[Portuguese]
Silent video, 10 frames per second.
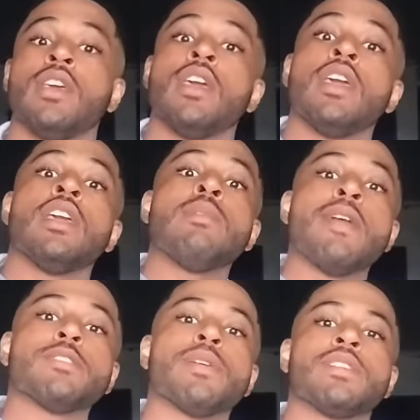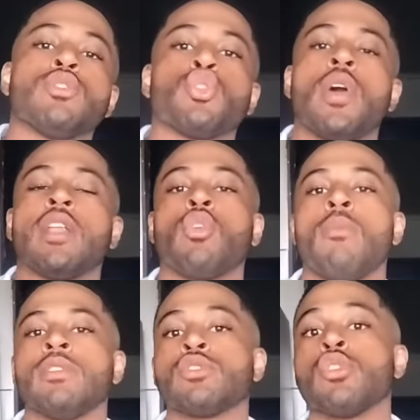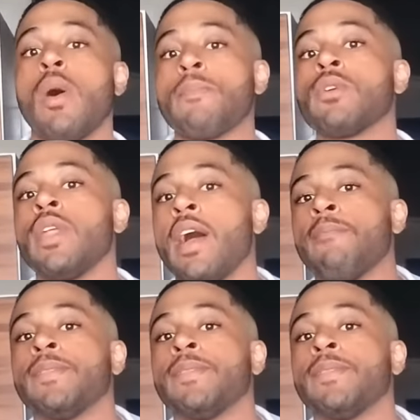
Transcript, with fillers: e mesmo assim o seu gato começou a piorar,